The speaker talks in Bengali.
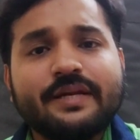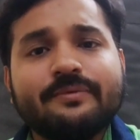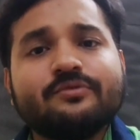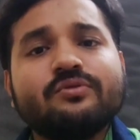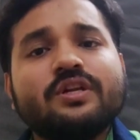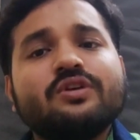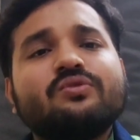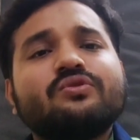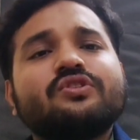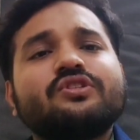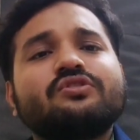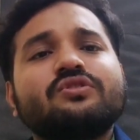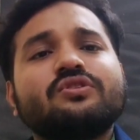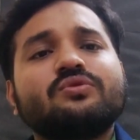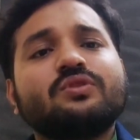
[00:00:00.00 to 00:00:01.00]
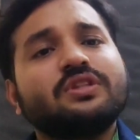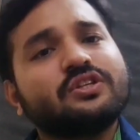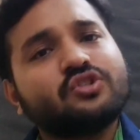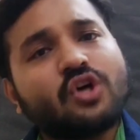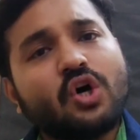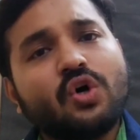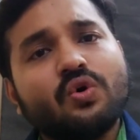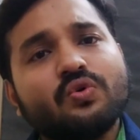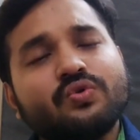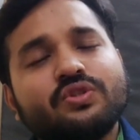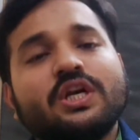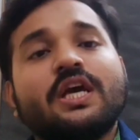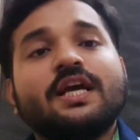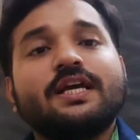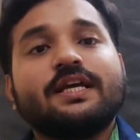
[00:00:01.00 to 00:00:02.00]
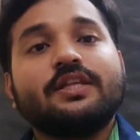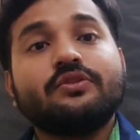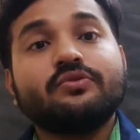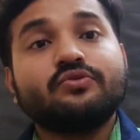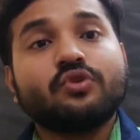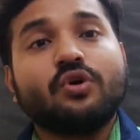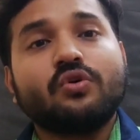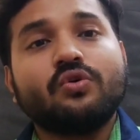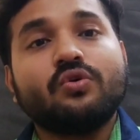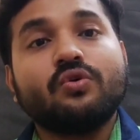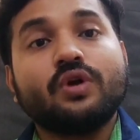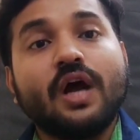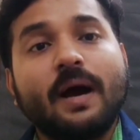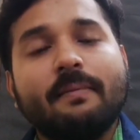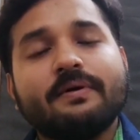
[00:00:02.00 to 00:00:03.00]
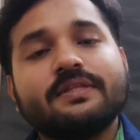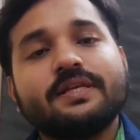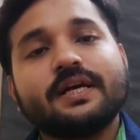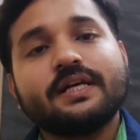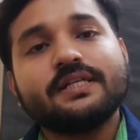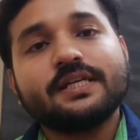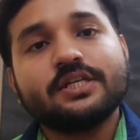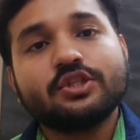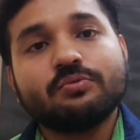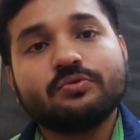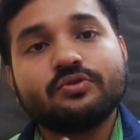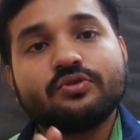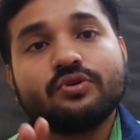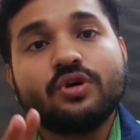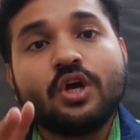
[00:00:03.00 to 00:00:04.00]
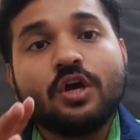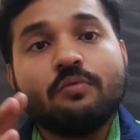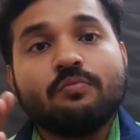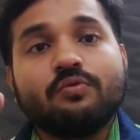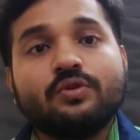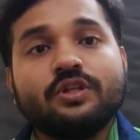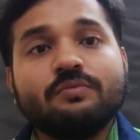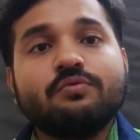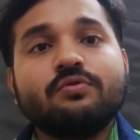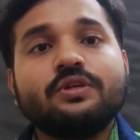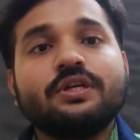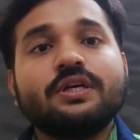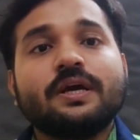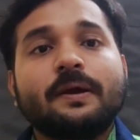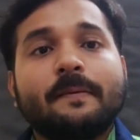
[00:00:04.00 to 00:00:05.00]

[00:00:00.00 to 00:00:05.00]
ইন্ডিভিজুয়ালি কোশ্চেন যদি ধরিতে সহজ কিন্তু যখন আমাদের কাছে এ সমস্ত ভুড়ি ভুড়ি